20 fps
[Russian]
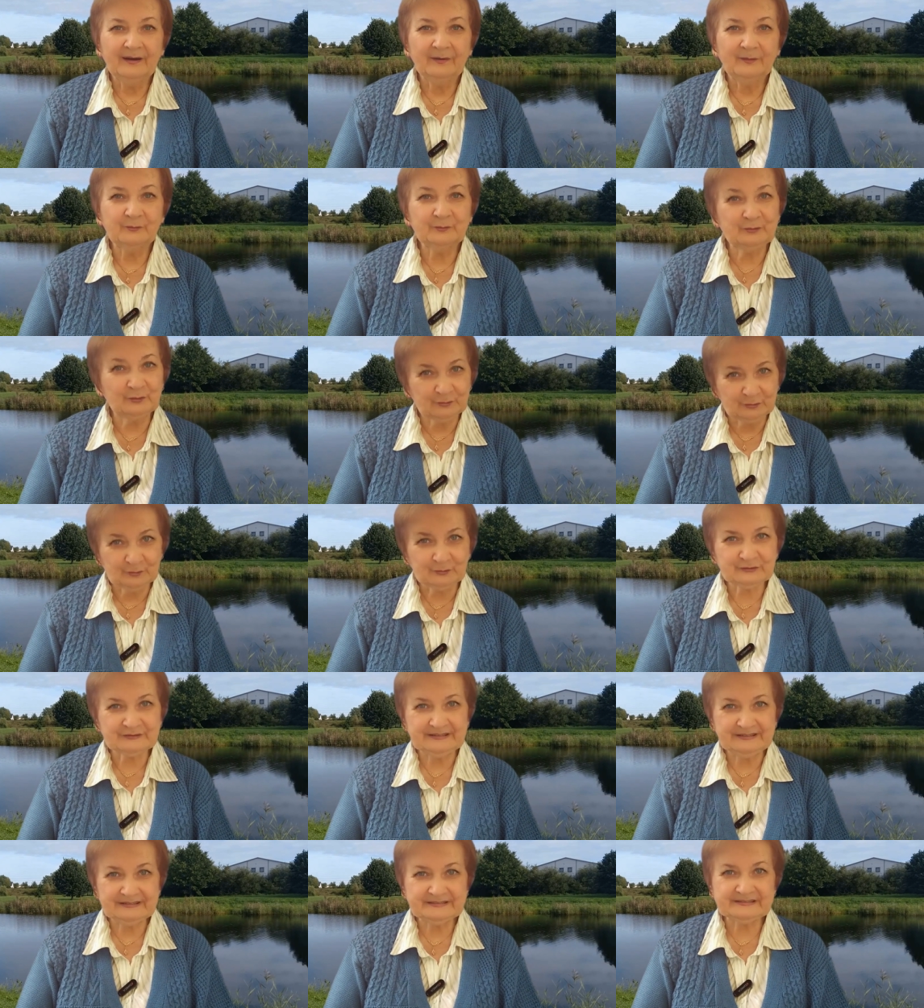У нее тоже
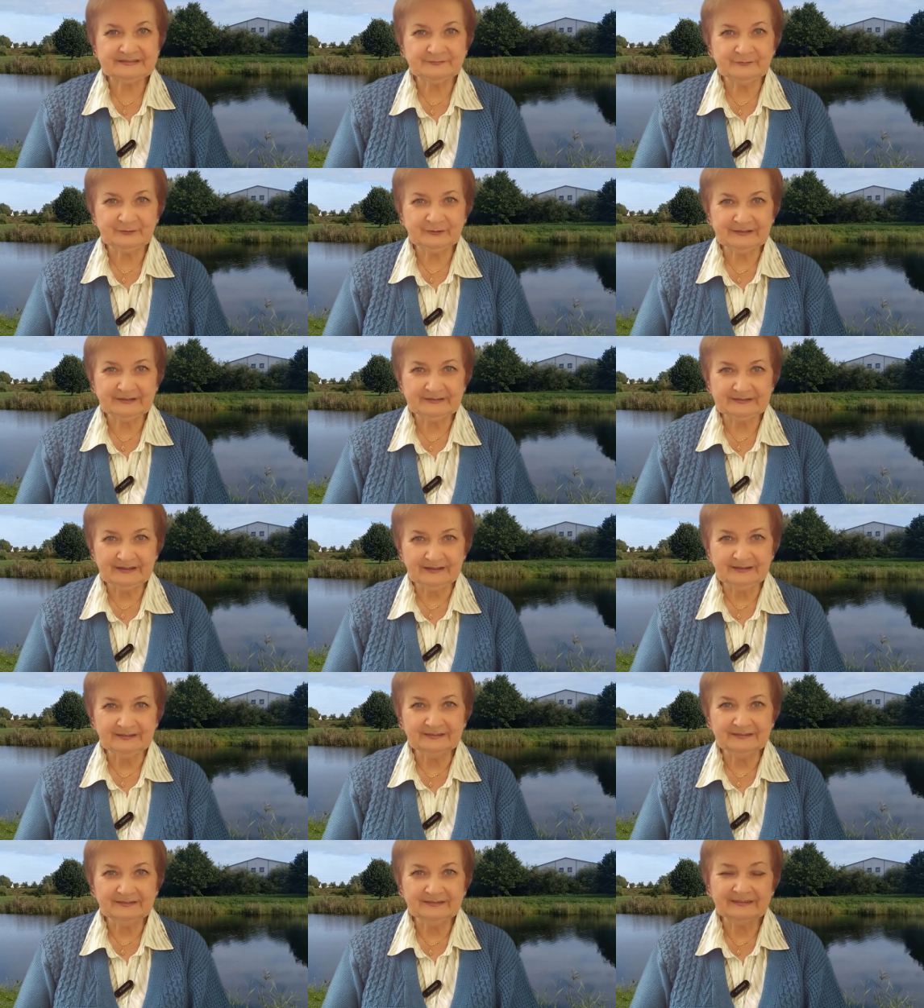есть свой
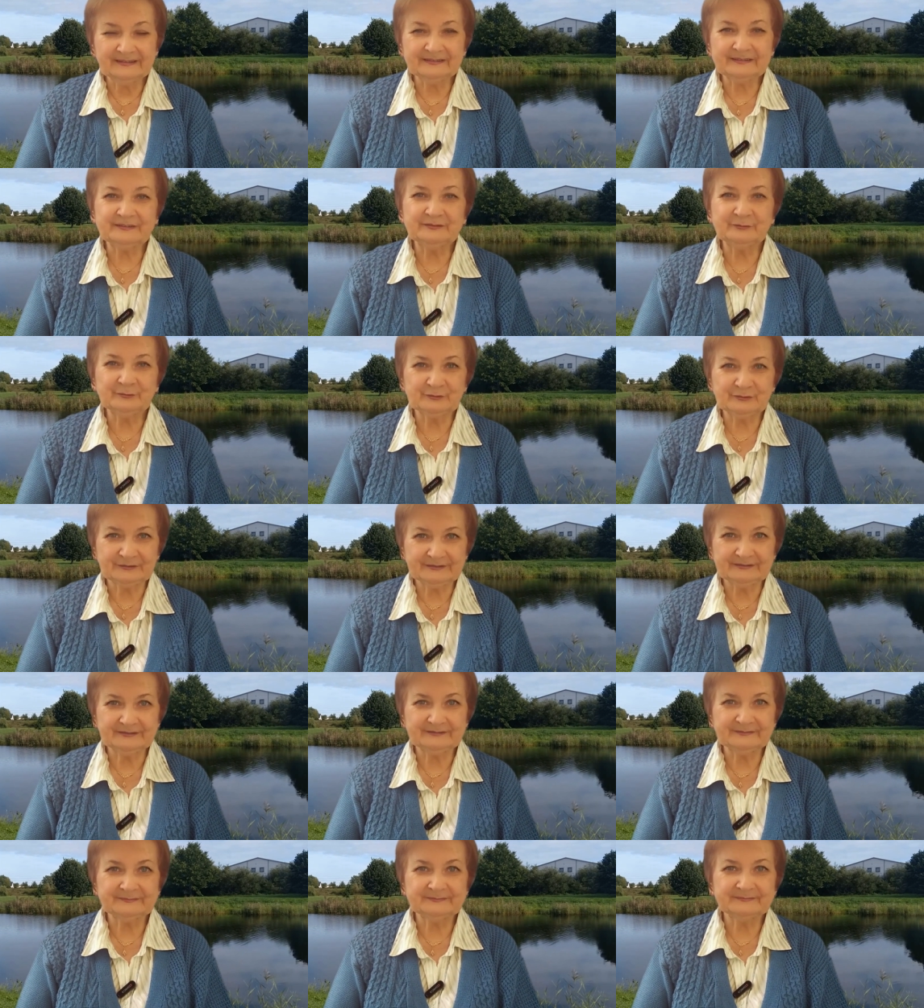канал, она
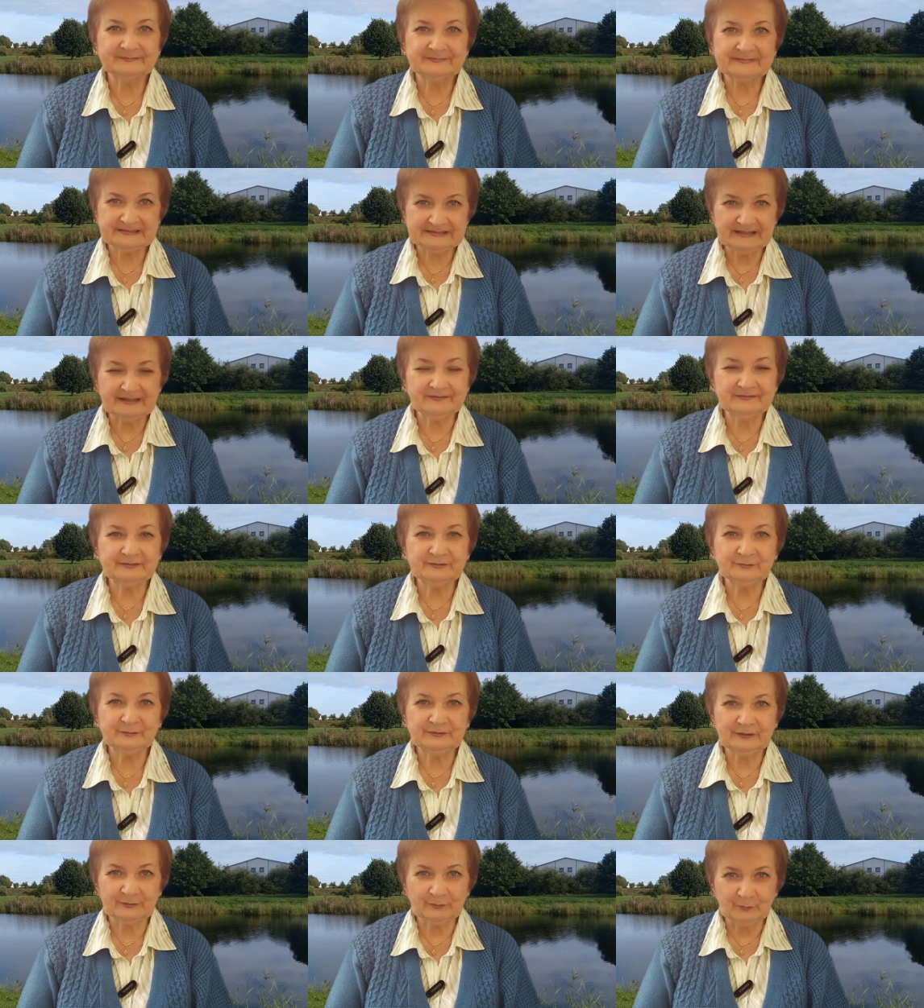тоже ставит
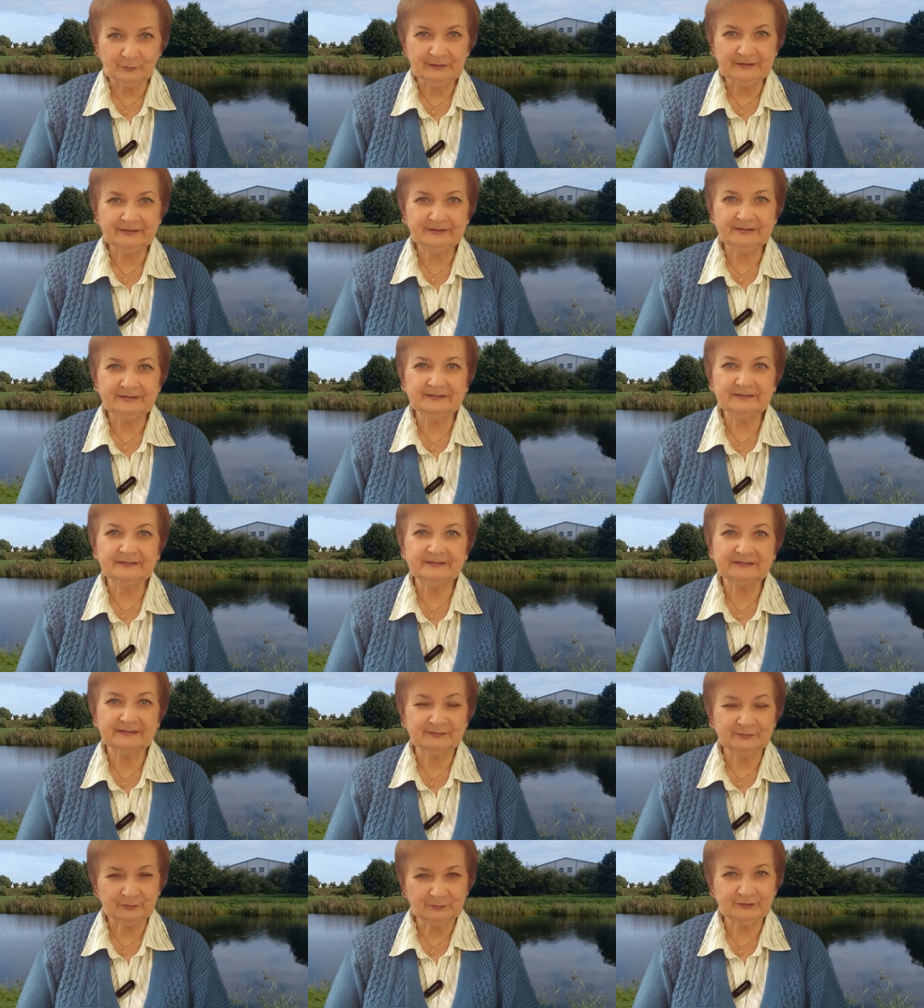туда ролики,
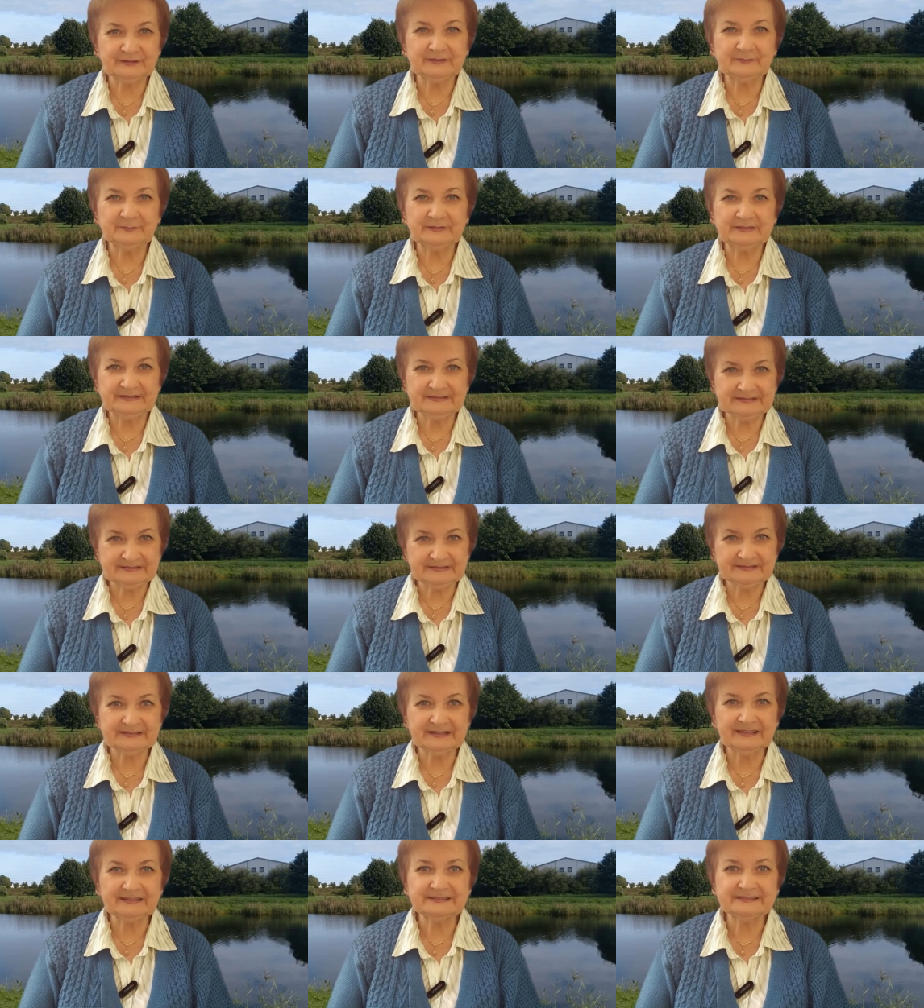она тоже на
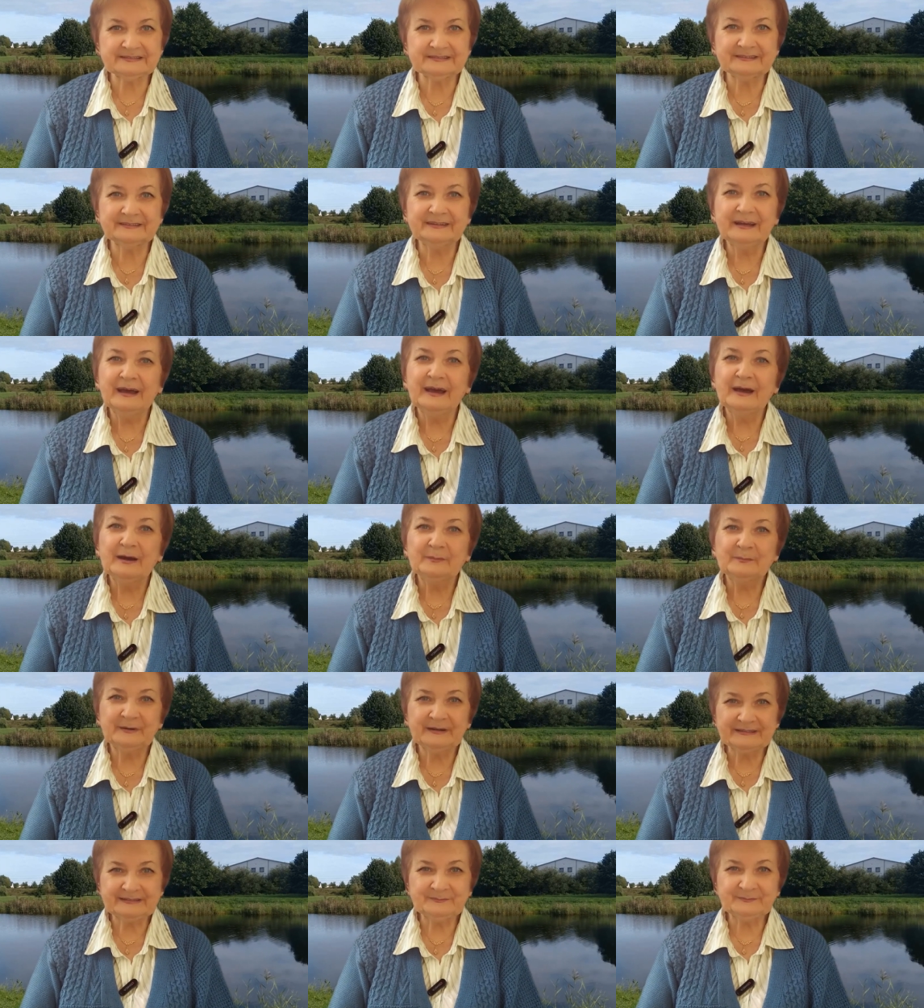монетизации,
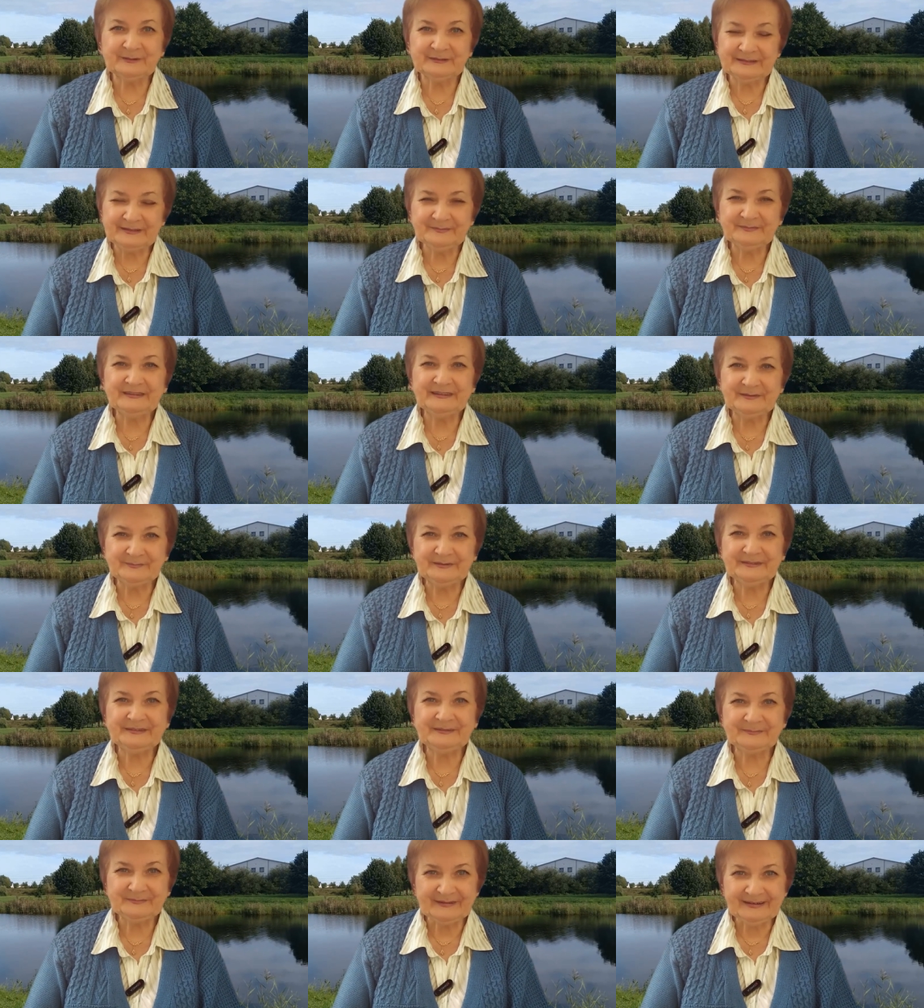поэтому она меня
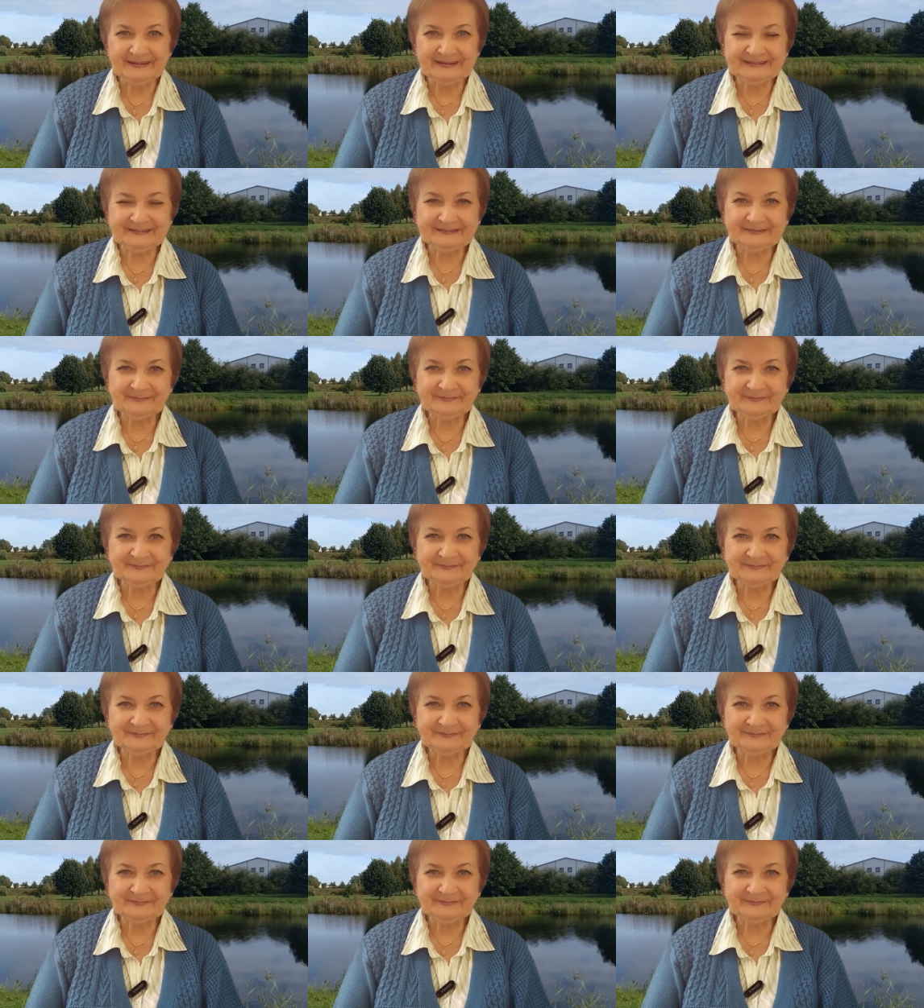понимает.